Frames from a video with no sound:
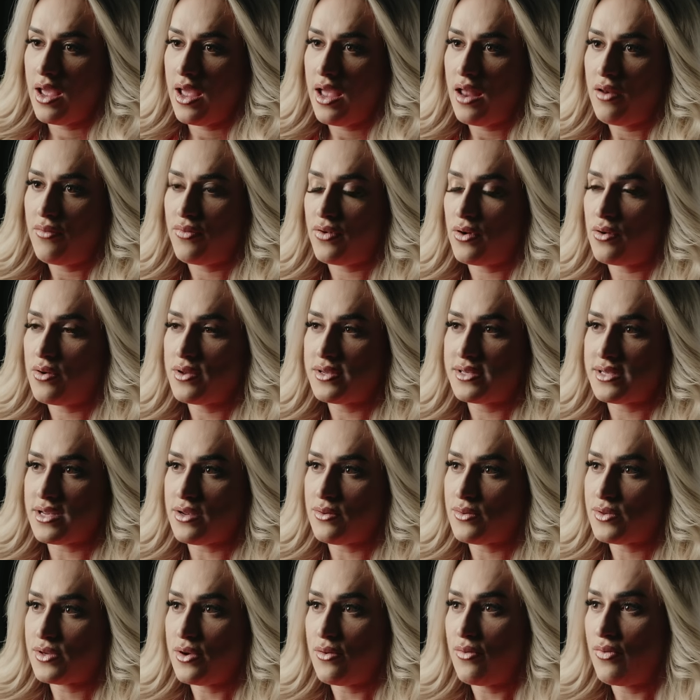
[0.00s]
Ele falou
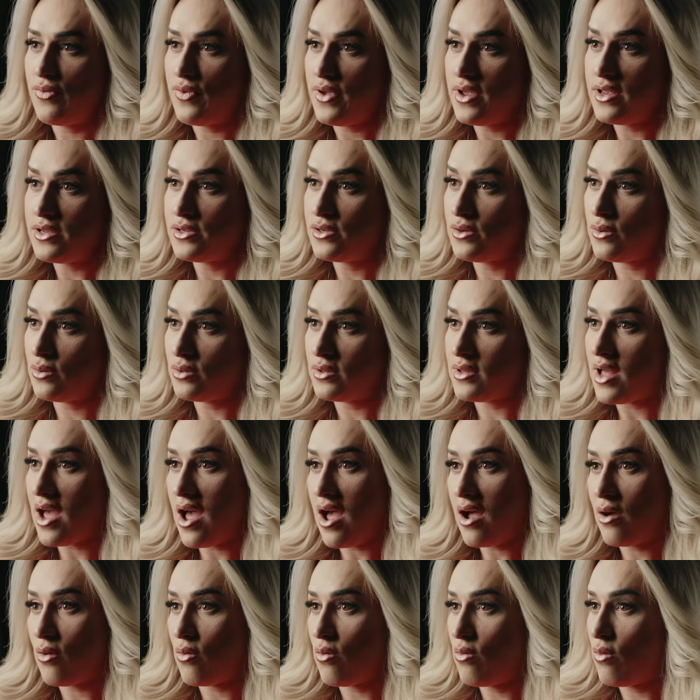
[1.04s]
assim: o seu físico
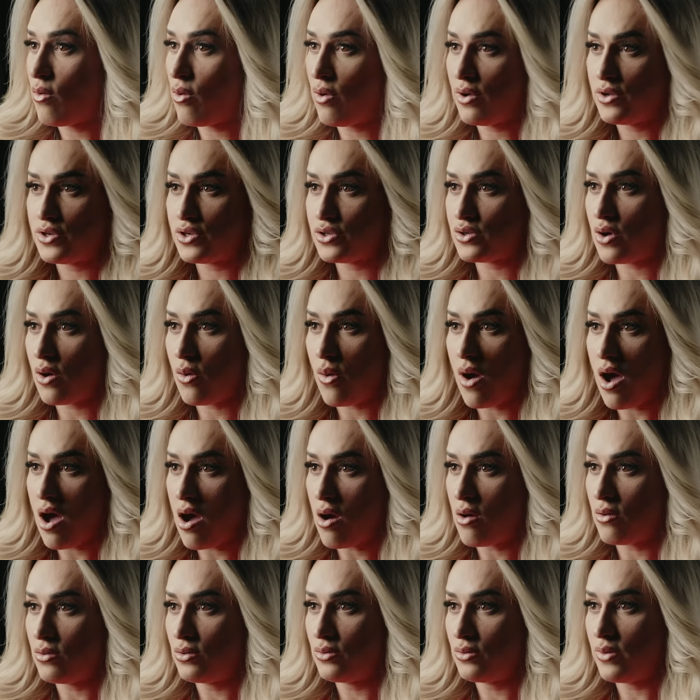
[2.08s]
está com cortisol
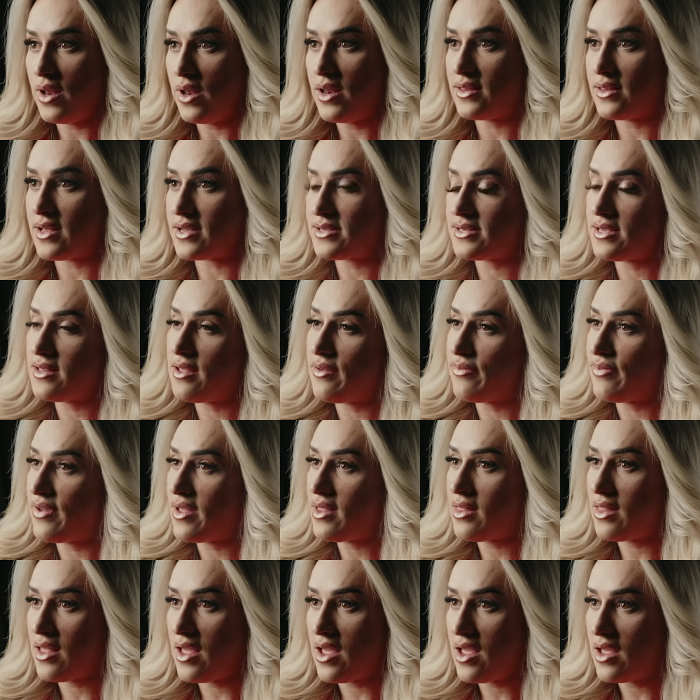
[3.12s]
alto, ele está se
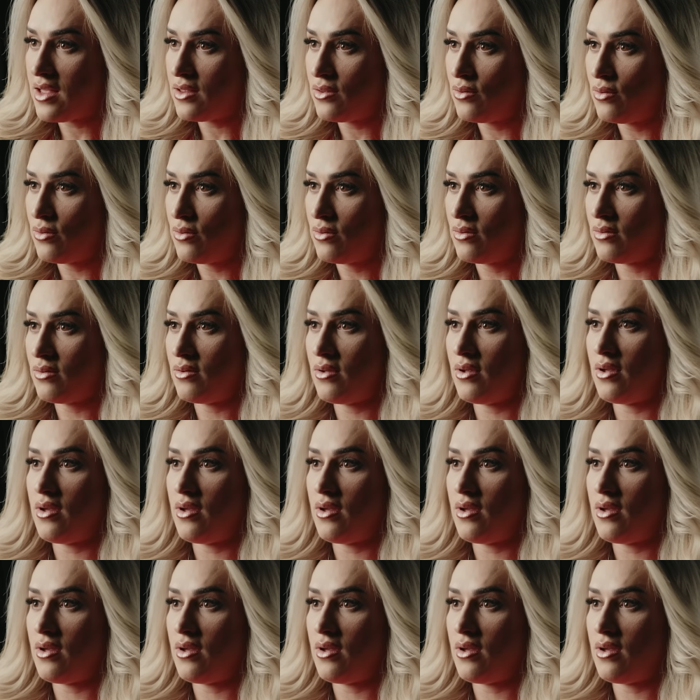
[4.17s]
defendendo.